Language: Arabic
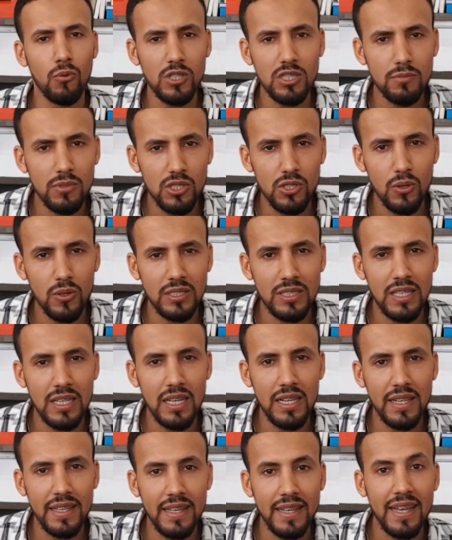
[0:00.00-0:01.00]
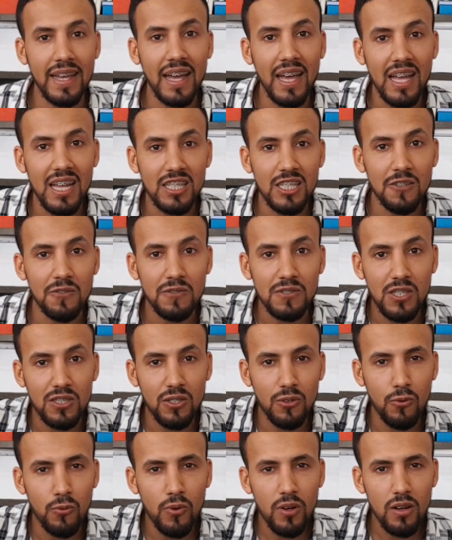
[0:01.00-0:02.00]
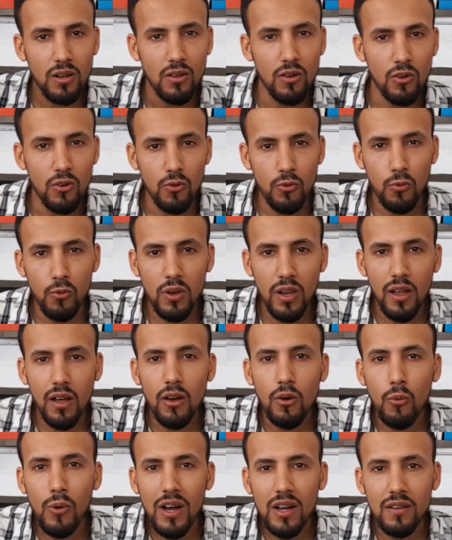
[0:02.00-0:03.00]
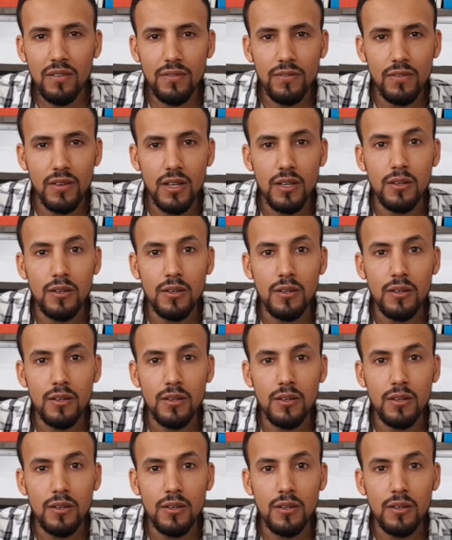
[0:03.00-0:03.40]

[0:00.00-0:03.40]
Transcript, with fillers: واش المشروع ديالي غادي في تطور ولا واقف